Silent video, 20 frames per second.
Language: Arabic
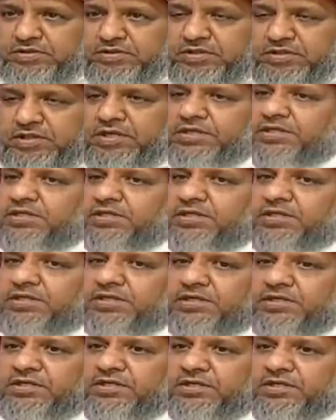يعني
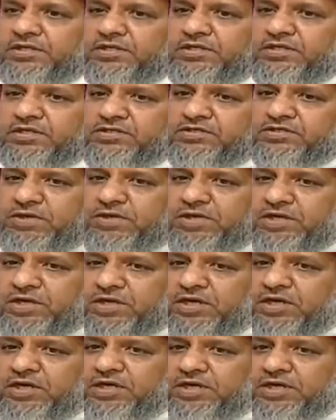آه، سبحان
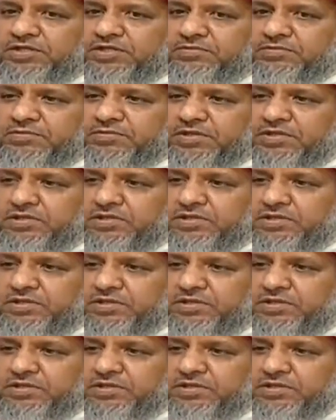الله العظيم آه،